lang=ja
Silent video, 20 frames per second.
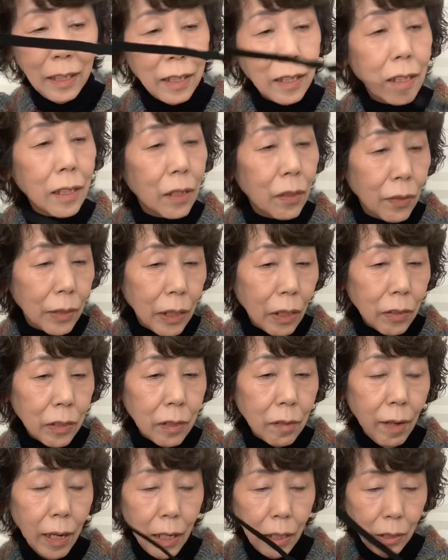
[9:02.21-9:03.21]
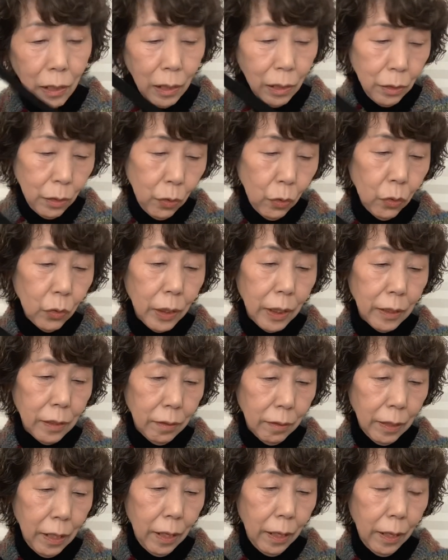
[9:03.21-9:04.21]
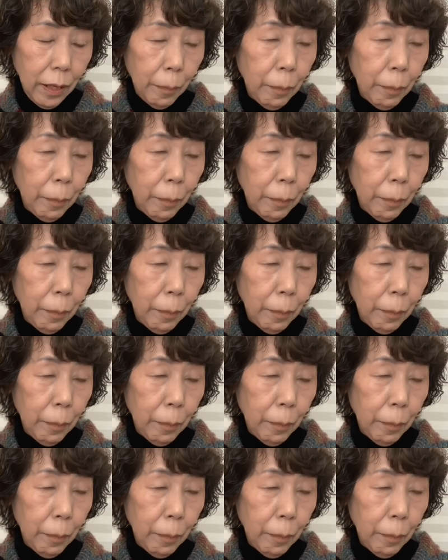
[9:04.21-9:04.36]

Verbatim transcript: えー、私はそうですね、